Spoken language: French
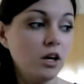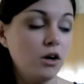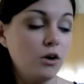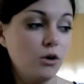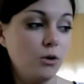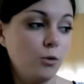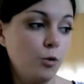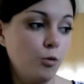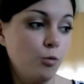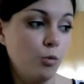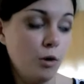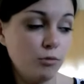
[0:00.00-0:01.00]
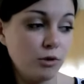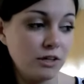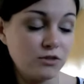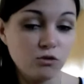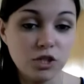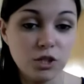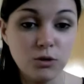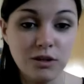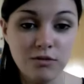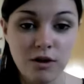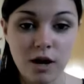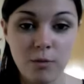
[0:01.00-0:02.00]
moi, pour l'instant, j'ai que
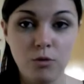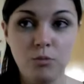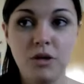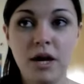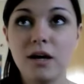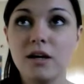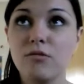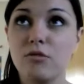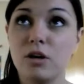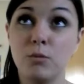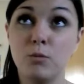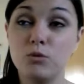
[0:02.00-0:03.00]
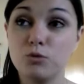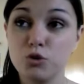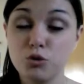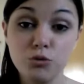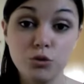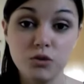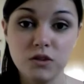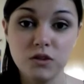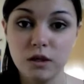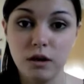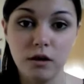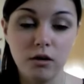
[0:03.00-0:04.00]
des fards à paupières et voilà, je trouve que
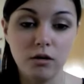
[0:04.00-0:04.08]
c'est